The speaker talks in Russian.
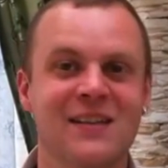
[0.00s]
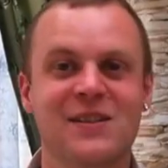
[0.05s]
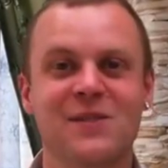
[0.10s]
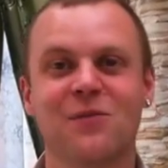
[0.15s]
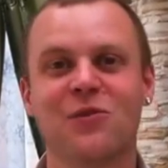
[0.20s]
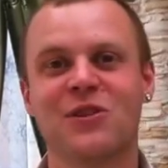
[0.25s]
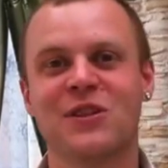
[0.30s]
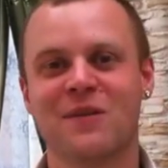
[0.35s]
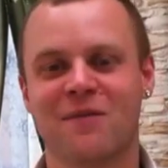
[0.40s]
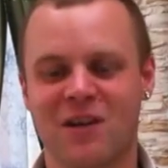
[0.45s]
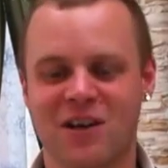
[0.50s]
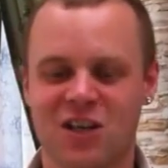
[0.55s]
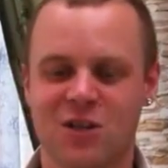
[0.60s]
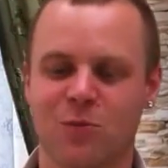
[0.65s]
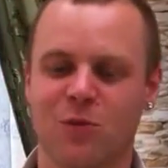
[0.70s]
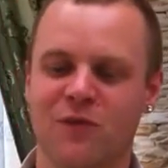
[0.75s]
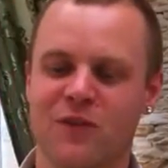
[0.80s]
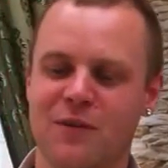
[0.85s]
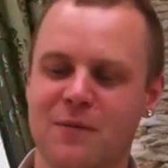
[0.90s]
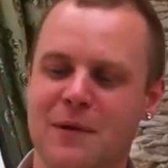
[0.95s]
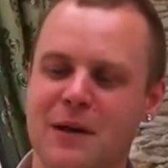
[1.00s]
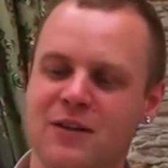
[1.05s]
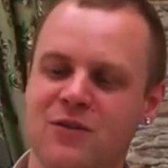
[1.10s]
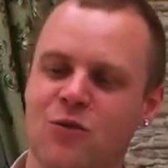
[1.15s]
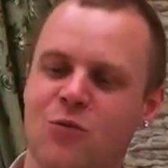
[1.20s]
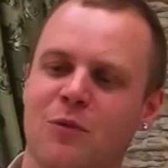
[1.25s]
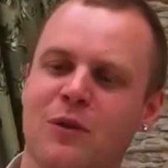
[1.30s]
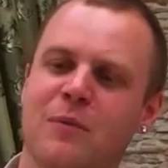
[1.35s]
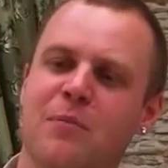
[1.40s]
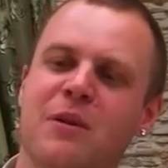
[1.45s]
Сегодня вашему
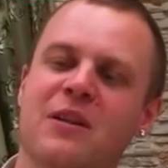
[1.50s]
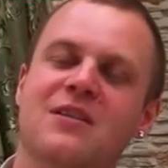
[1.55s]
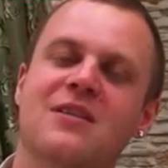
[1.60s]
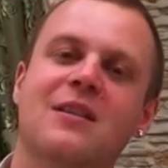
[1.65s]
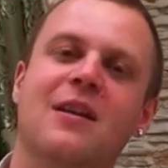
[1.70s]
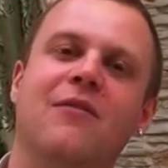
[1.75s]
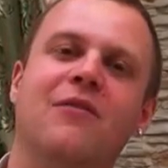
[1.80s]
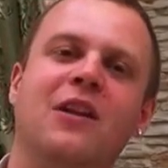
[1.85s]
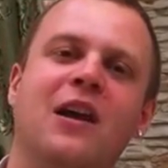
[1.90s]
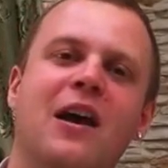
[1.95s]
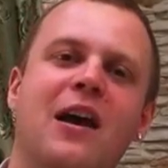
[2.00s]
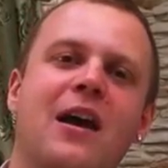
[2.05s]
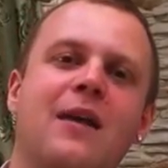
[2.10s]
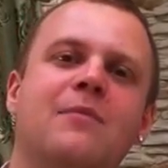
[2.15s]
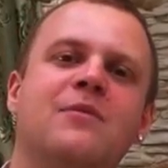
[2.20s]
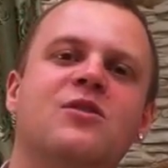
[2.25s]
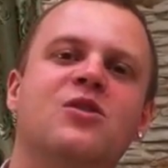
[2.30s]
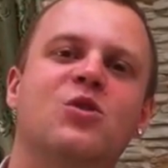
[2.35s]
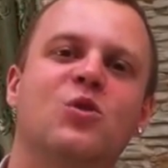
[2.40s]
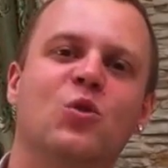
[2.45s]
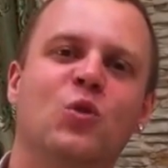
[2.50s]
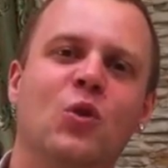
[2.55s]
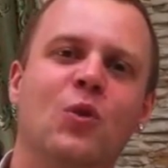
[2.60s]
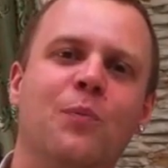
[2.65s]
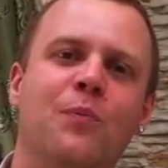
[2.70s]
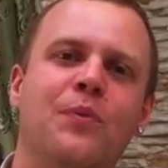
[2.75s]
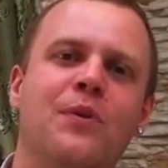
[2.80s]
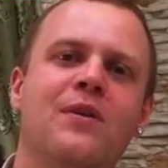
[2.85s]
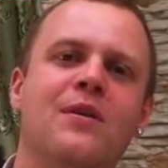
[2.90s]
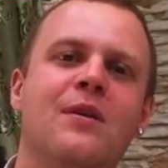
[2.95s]
вниманию мы представляем
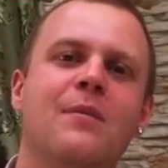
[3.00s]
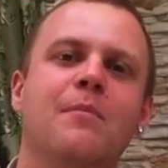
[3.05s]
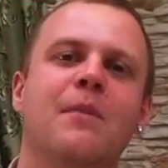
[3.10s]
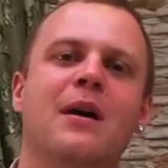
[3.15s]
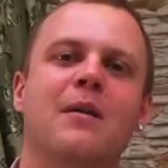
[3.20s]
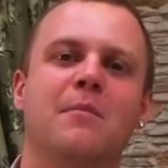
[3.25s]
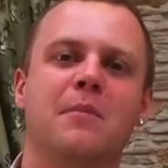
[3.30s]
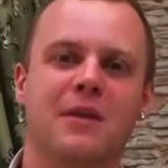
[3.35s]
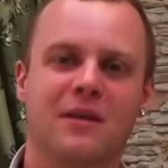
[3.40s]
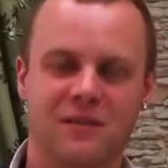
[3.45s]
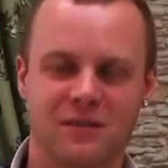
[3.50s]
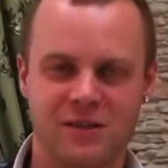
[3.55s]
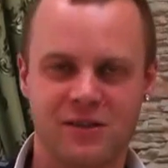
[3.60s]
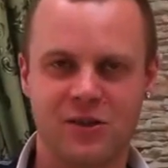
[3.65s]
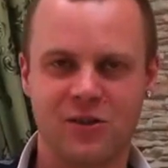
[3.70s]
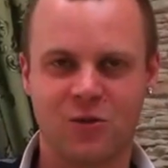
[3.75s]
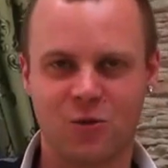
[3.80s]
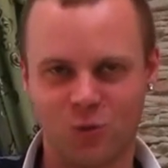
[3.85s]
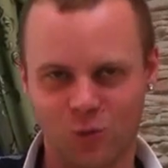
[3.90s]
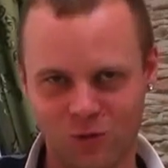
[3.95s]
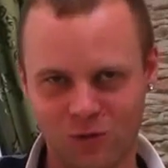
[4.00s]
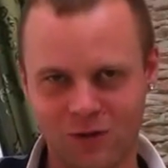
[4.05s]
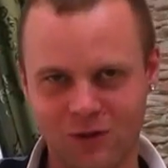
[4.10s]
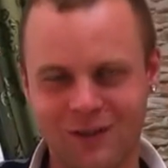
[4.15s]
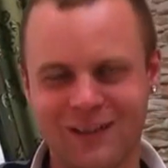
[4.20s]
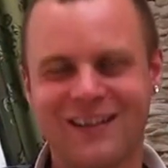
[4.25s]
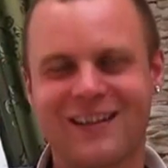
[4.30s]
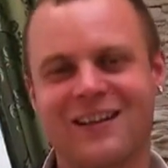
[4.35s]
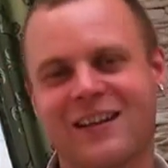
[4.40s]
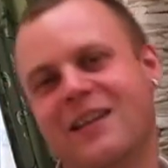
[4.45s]
супер момент,
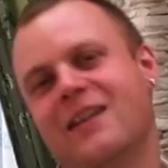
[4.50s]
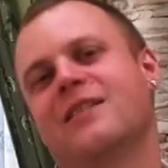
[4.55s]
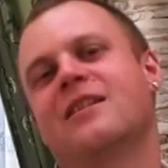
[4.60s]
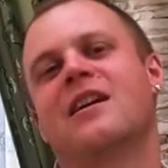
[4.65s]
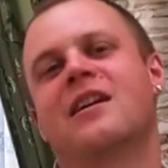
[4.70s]
секундный клей.